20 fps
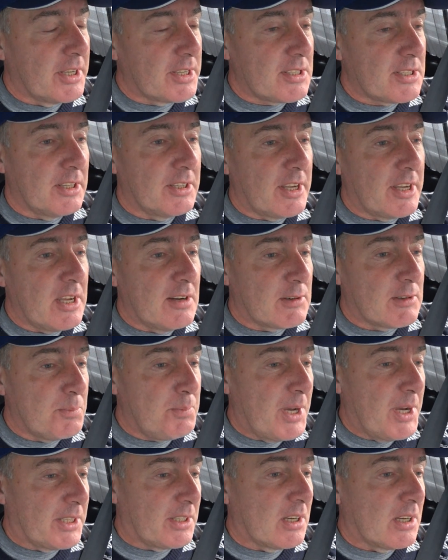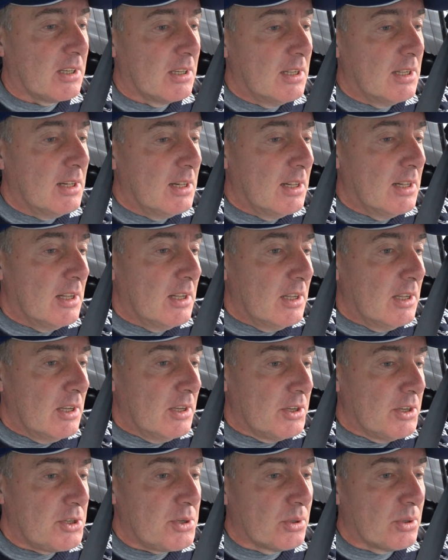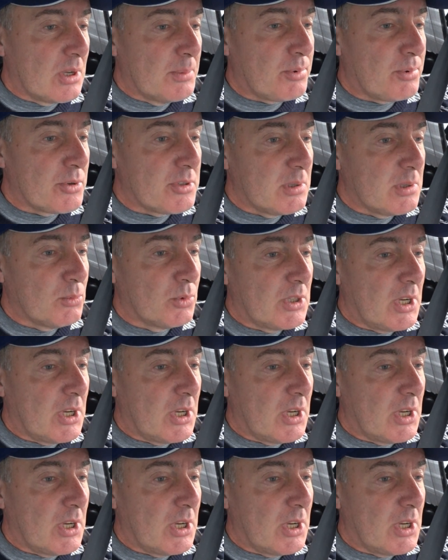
Если на Евро-5 еще, допустим,